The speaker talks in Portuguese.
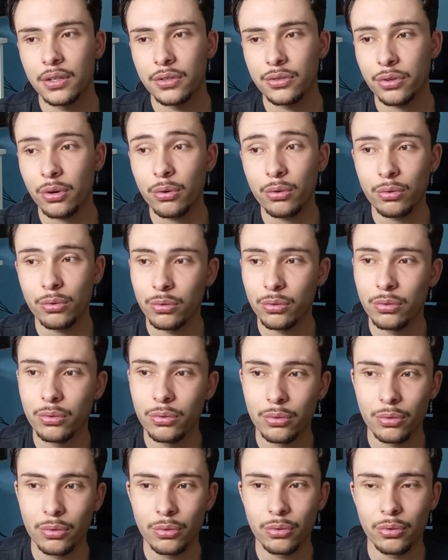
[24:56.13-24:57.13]
Só
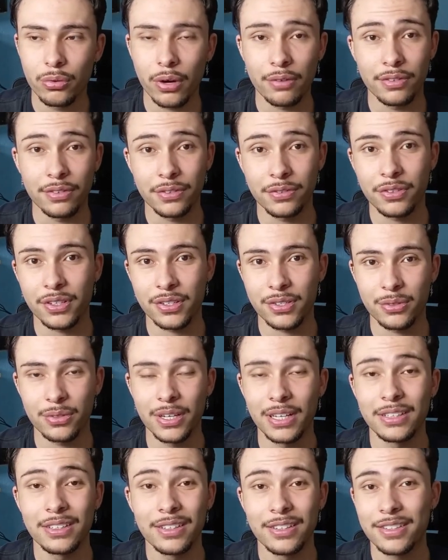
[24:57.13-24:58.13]
o, o a verificação de
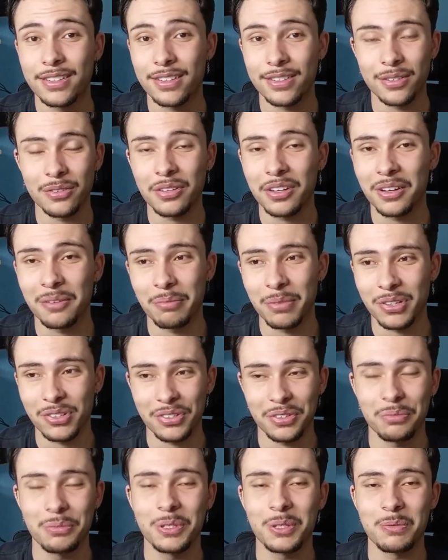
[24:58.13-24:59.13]
renderização que é
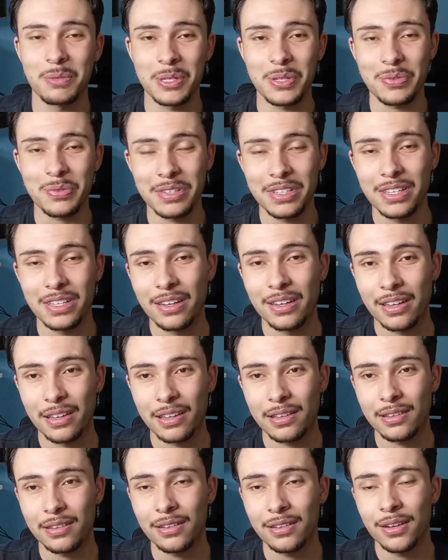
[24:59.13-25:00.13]
praticamente a mesma,
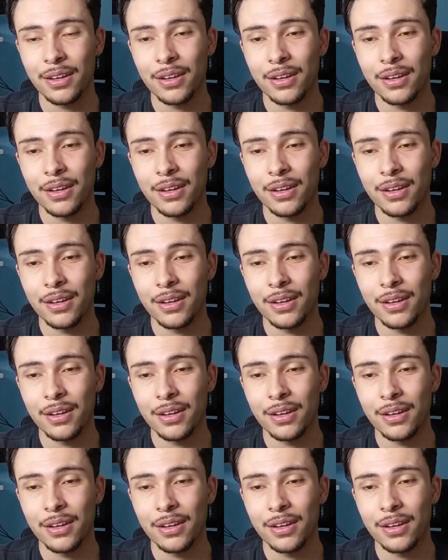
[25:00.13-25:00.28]
né?